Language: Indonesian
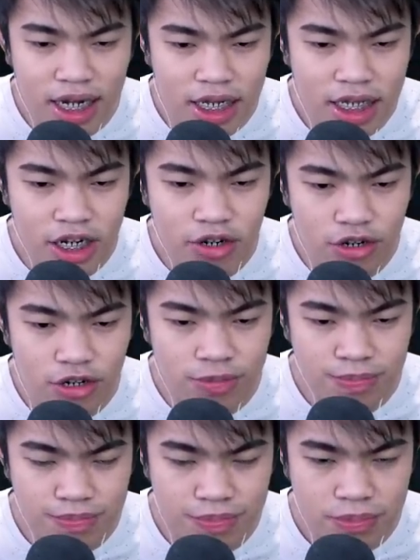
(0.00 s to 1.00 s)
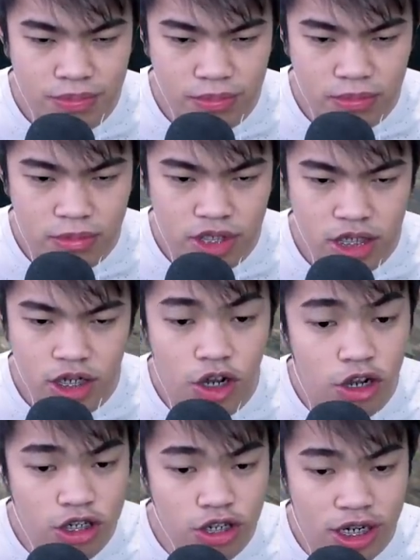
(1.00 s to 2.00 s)
ininya dulu
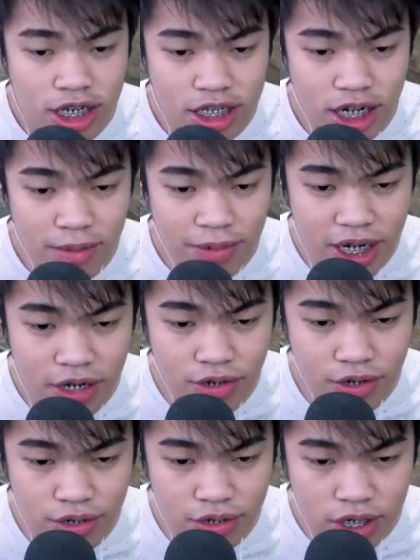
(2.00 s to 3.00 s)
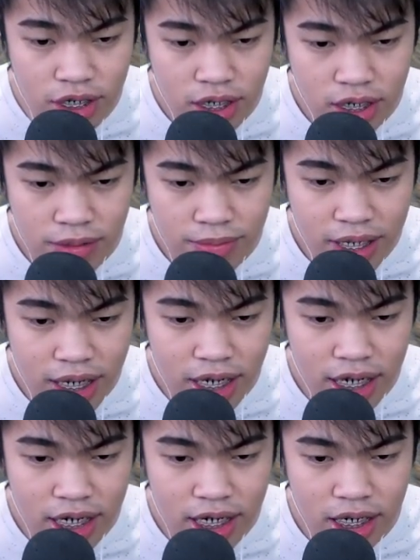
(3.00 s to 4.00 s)
konsolnya terlebih dahulu
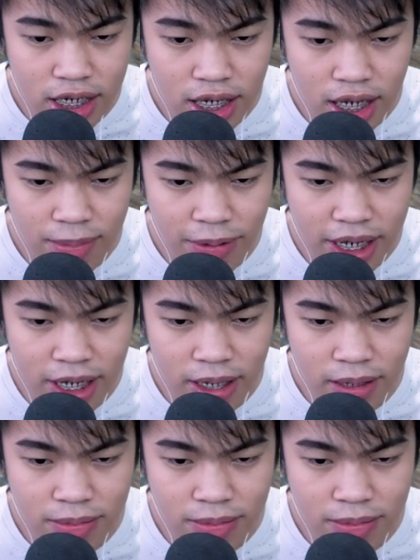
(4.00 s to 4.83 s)
biar apa ya